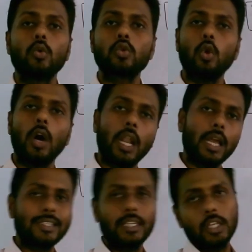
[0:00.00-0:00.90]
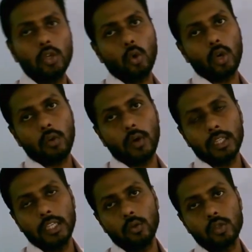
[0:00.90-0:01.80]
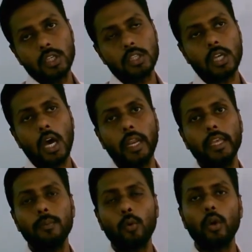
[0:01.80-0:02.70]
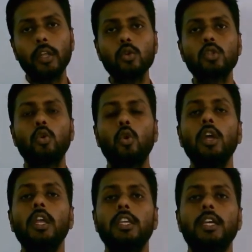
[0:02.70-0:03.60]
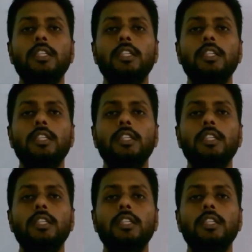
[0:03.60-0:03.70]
उसको अलग से नहीं ग्रो करवाते उसके सारे ही प्रोड्यूस को या